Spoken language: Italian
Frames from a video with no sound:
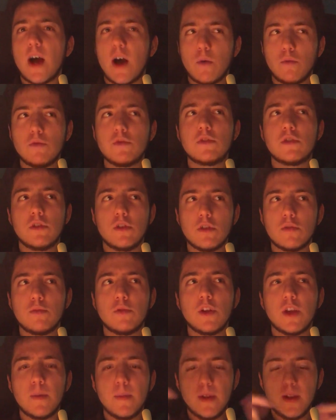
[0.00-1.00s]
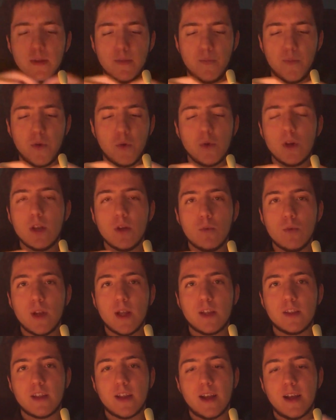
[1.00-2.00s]
aux disponibili, quindi
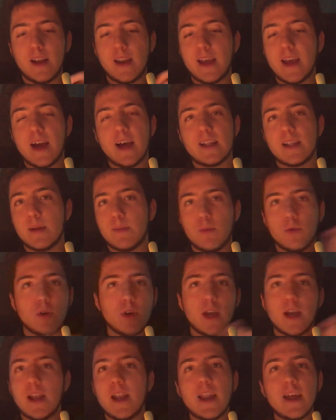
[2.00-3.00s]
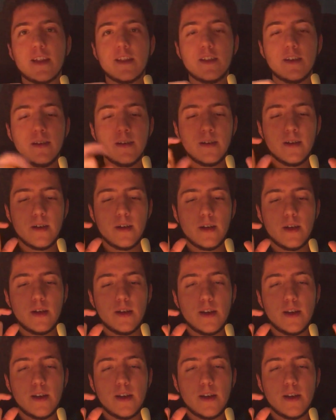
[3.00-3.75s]
una sarà legata poi ai LED,